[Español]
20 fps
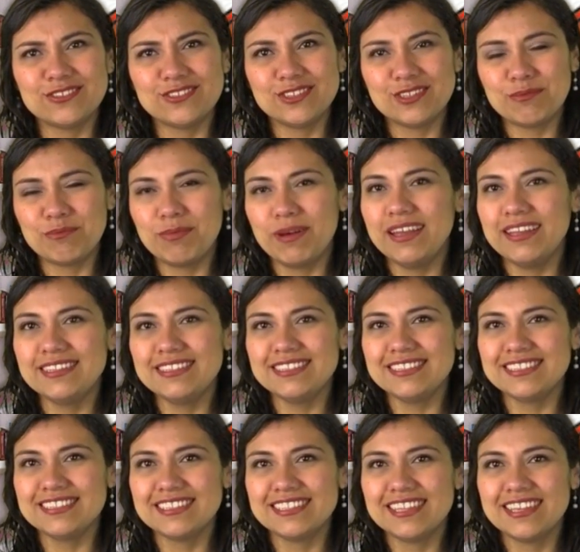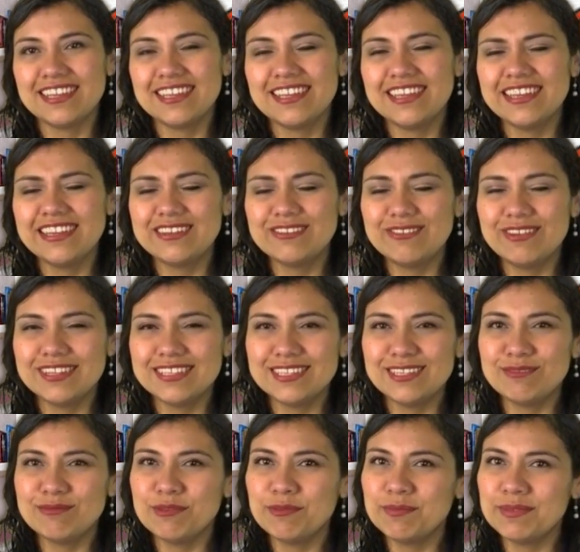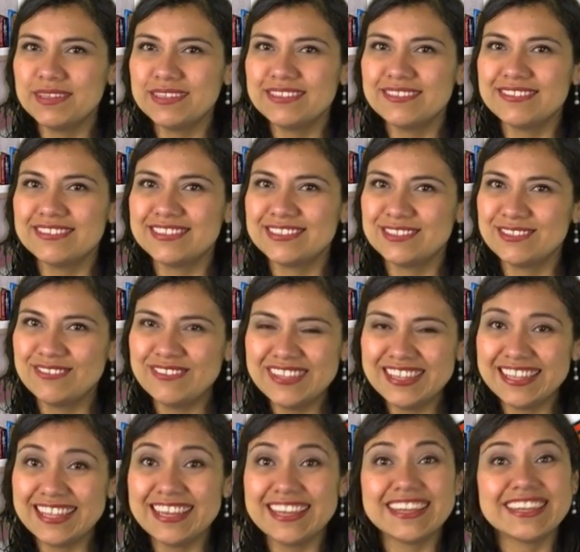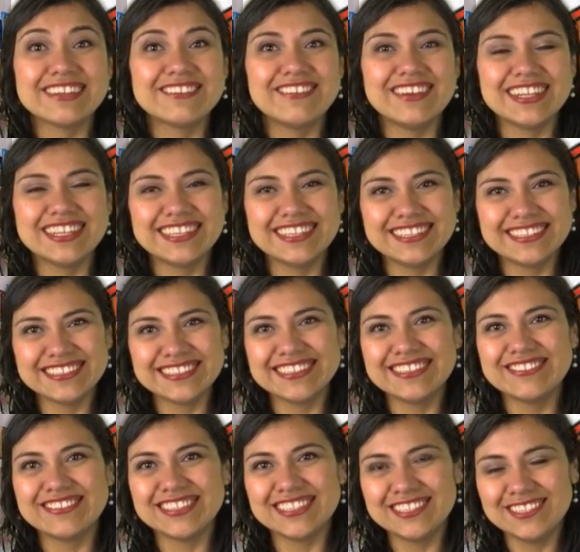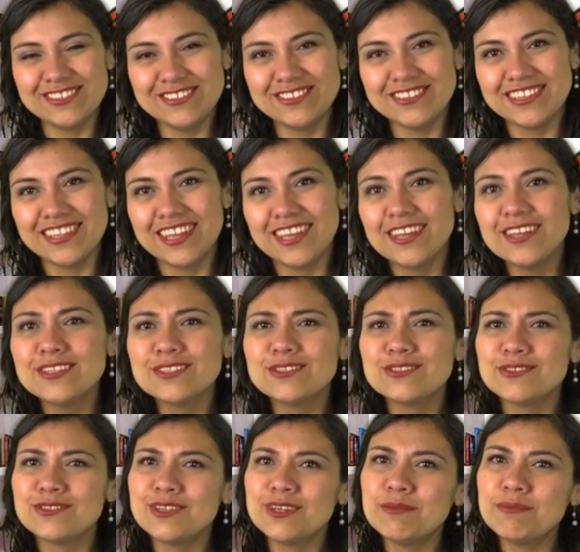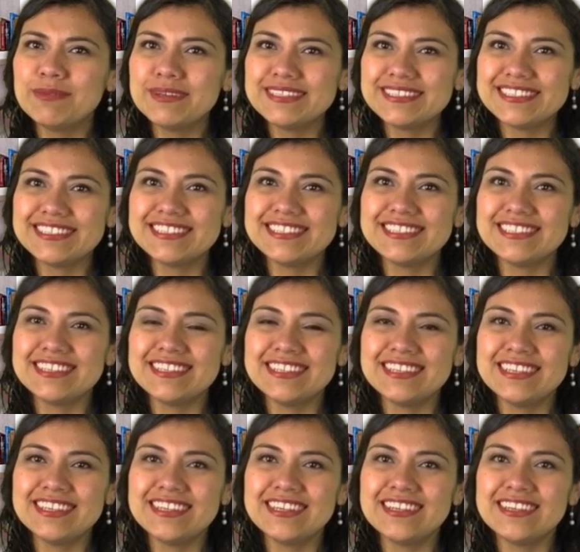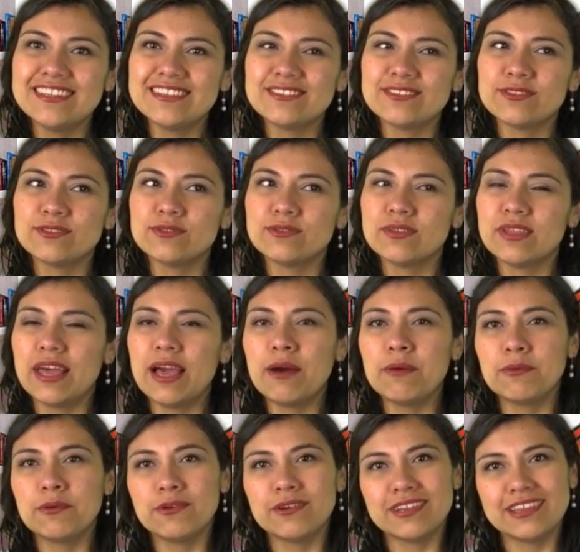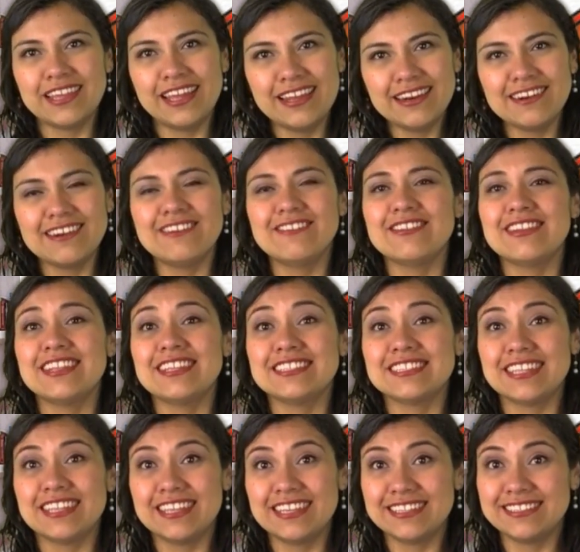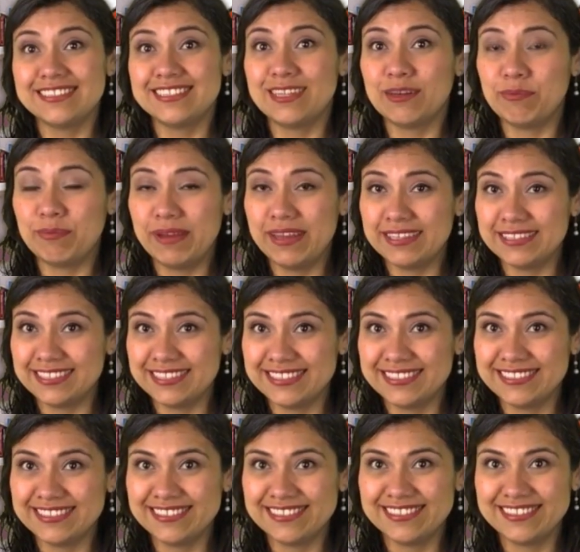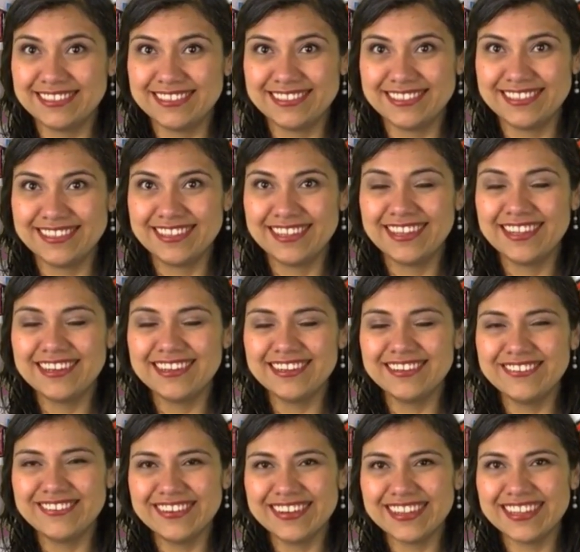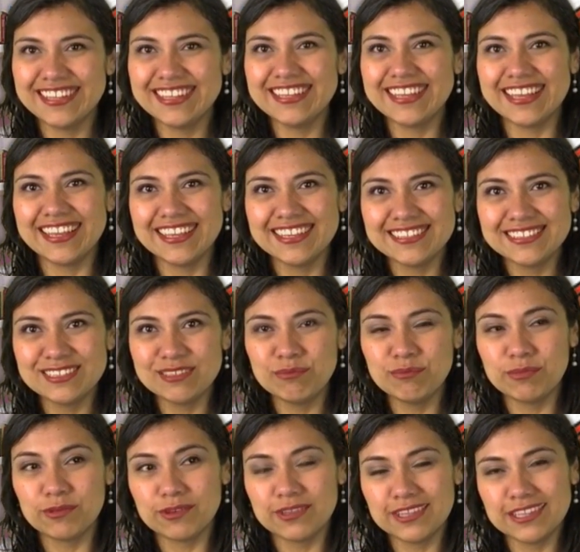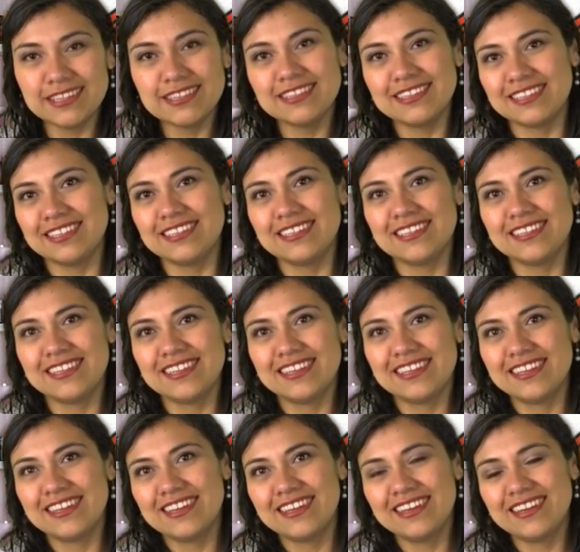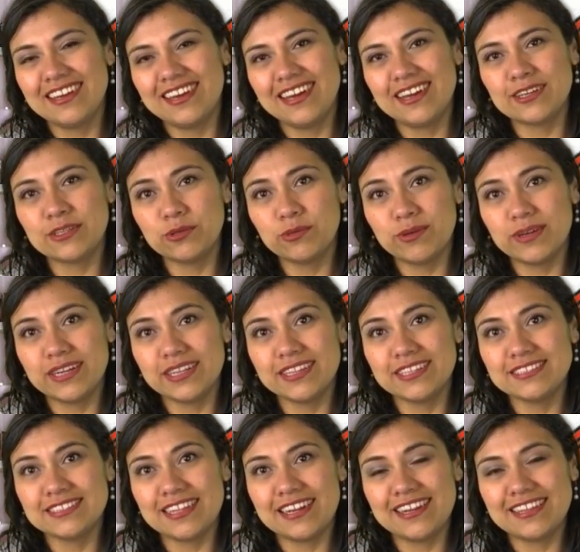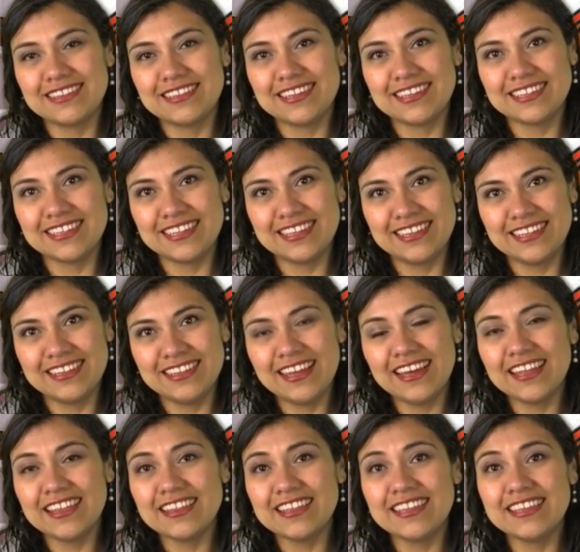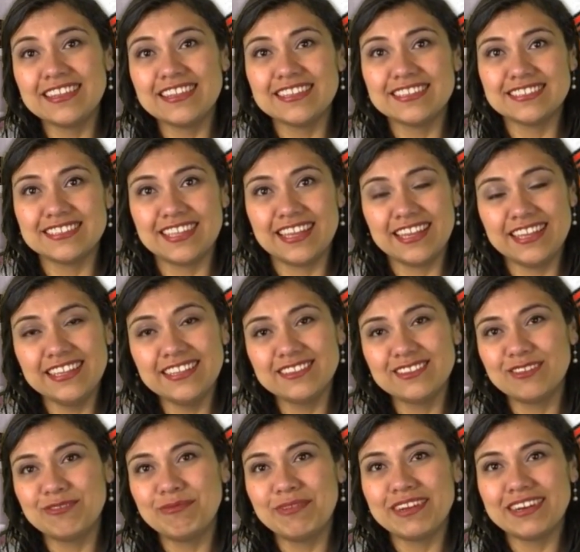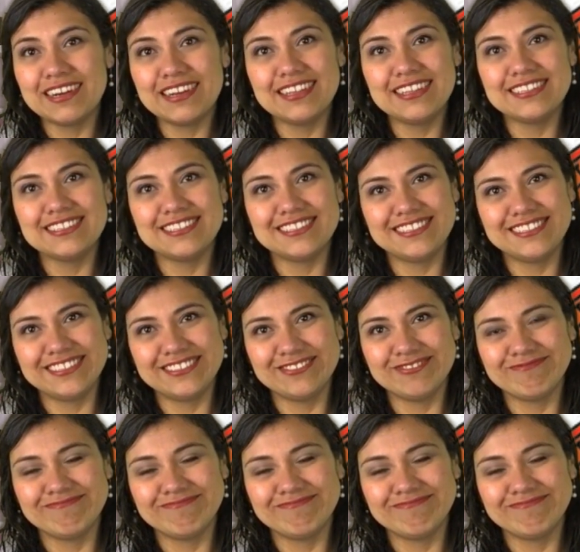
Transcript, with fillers: de paz en cualquier momento de su vida, en cualquier situación, son capaces de abordarlo desde esta paz. Recuerden que es importante actuar desde la tranquilidad y desde ahí tomar la decisión.